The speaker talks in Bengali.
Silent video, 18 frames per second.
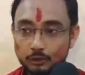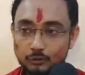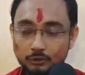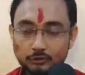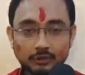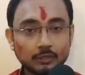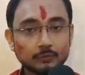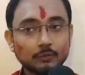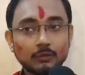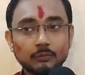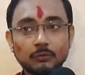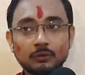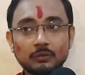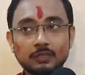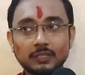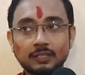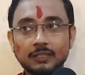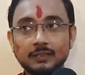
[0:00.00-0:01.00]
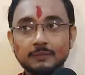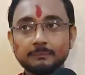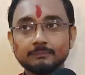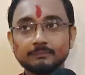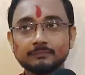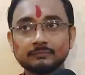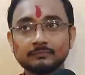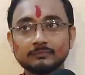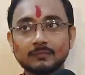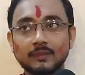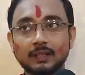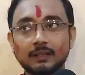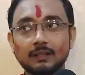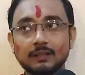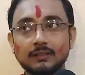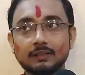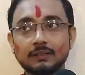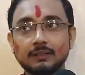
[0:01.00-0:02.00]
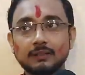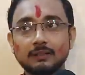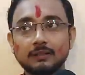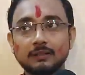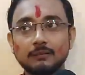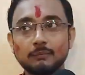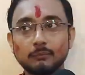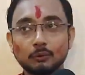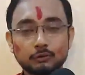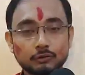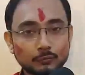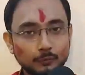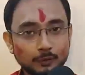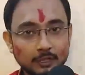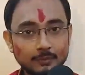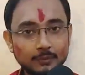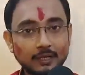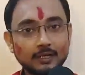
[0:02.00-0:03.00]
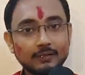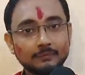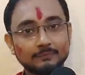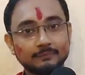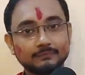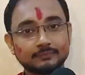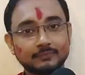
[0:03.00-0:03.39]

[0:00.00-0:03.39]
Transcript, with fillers: দর্শকদের বলবো যে বসু পরিবার